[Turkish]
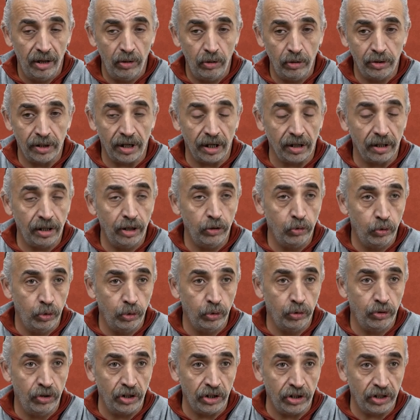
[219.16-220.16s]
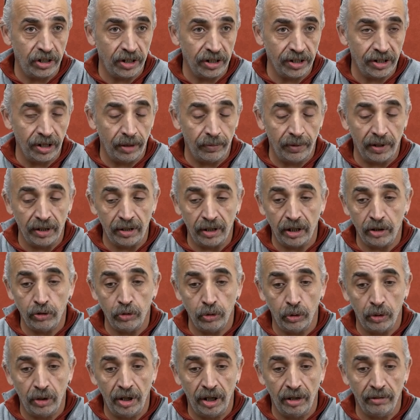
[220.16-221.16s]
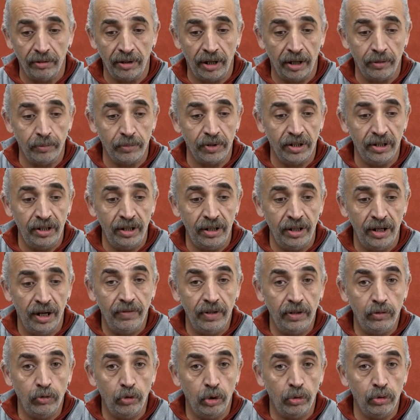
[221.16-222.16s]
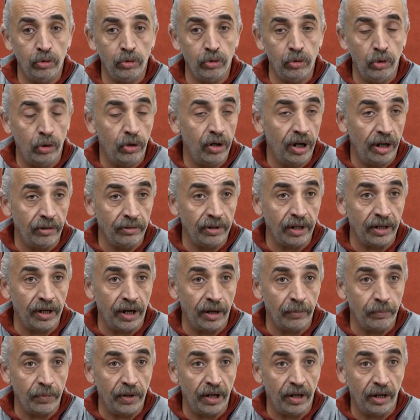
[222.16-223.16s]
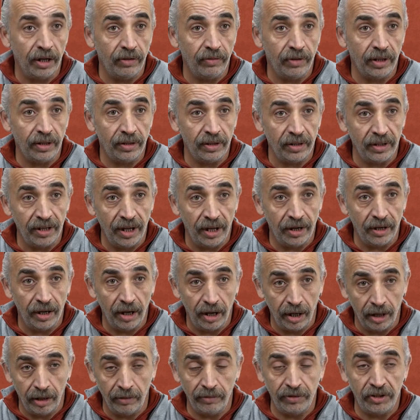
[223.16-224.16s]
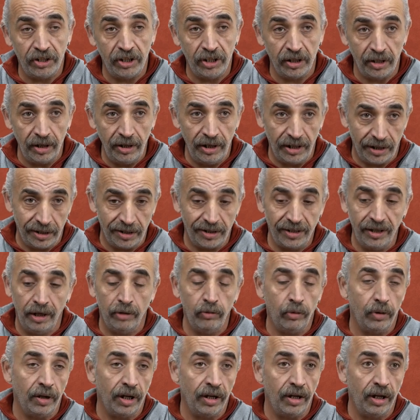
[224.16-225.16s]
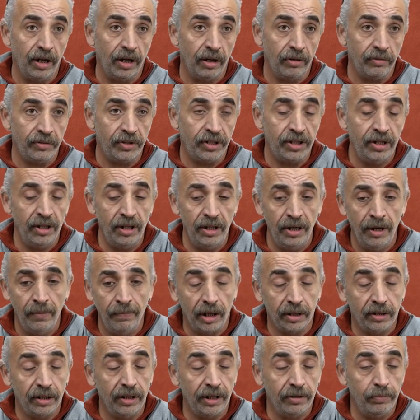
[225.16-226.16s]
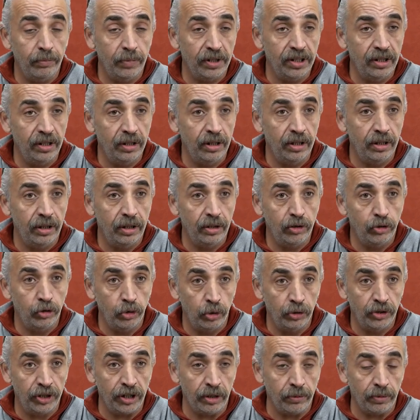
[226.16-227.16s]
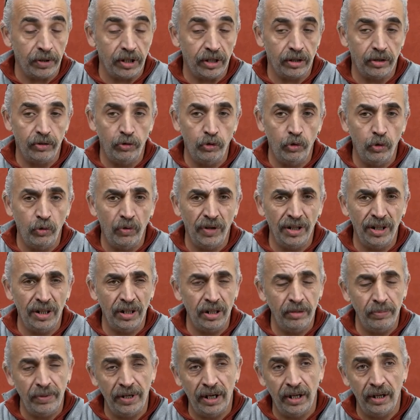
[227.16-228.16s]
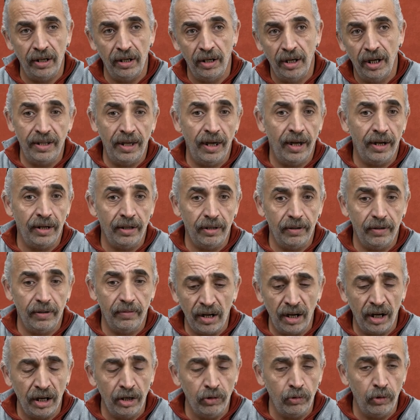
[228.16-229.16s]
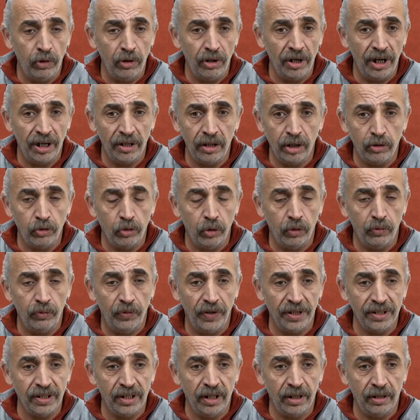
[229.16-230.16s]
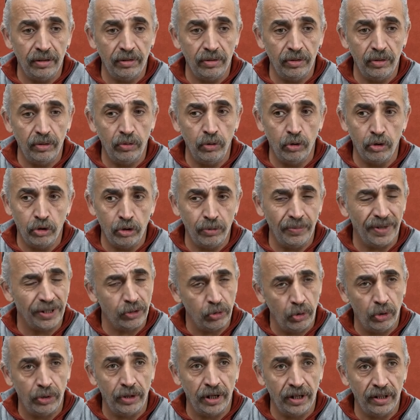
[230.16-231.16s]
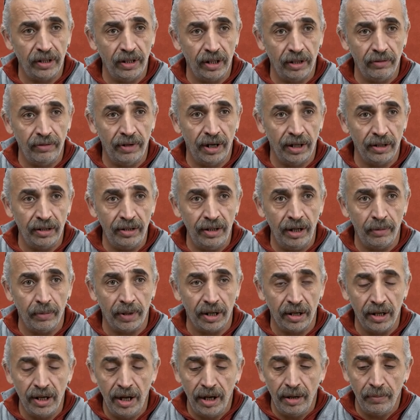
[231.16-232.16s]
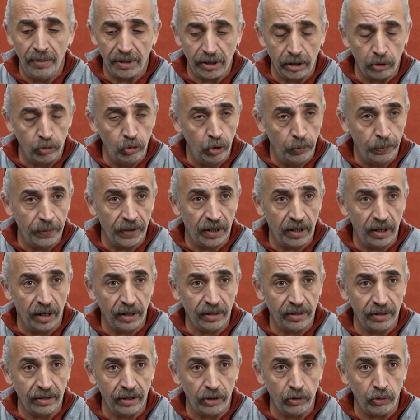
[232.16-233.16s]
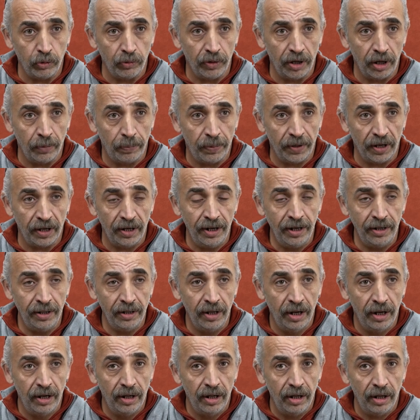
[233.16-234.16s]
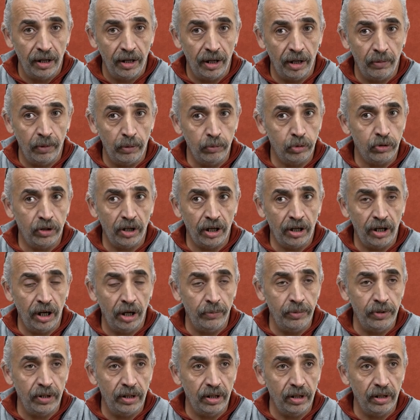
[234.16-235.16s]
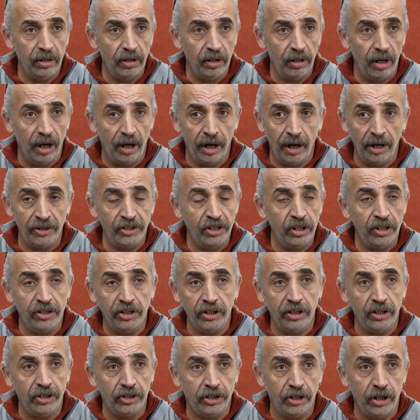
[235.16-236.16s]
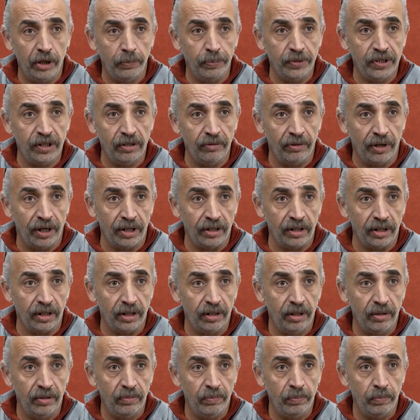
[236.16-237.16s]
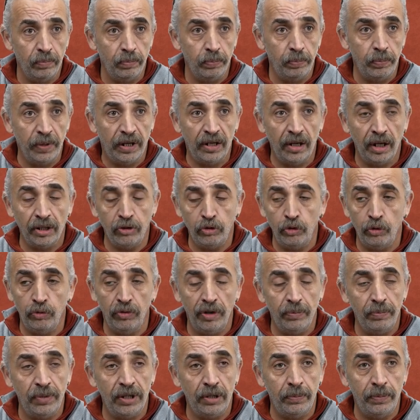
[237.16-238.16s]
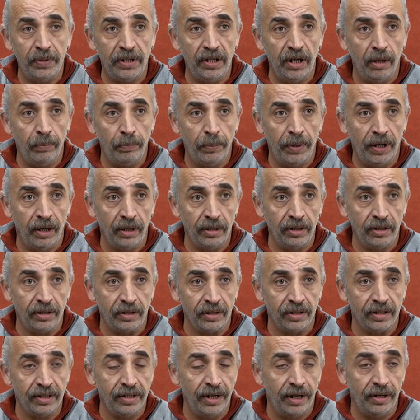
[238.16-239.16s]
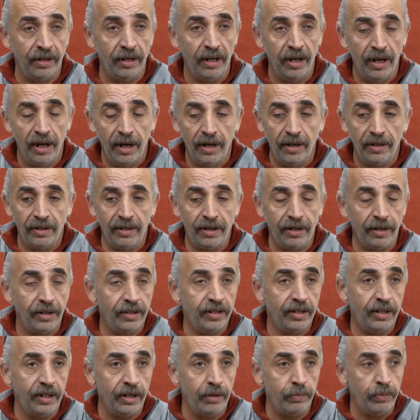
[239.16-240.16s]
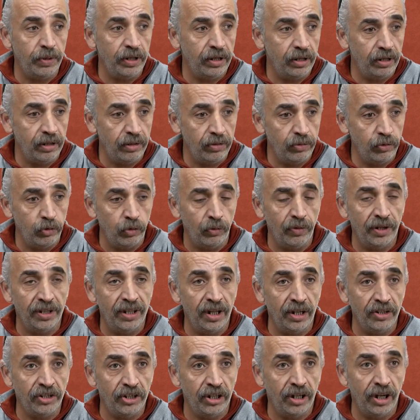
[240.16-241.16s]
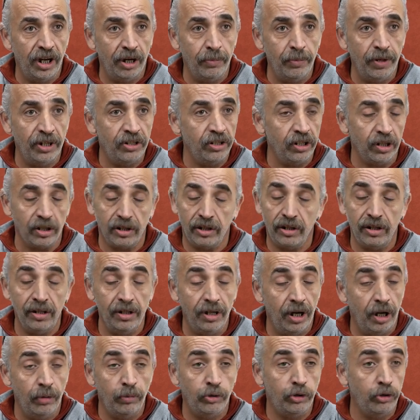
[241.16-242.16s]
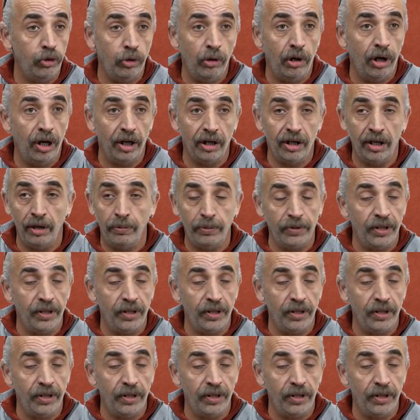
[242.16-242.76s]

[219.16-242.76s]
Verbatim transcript: Özellikle kürkü için zamanında çok avlanmıştır. Ve çok zor avlanan bir hayvandır. Yani avcıyı, insan olan avcıyı atlatmasını çok iyi bilir. Yuvaları bile diğer karnivorlarda çok fazla gözükmez. Örnekleri vardır ama mesela toprak altında yuva yaparlar. Ama mutlaka bir acil çıkış kapısı vardır birkaç yuva birbirine bağlıdır. Sen tilkiyi bir yuvadan çıkarmaya çalışırsın. Halbuki o arka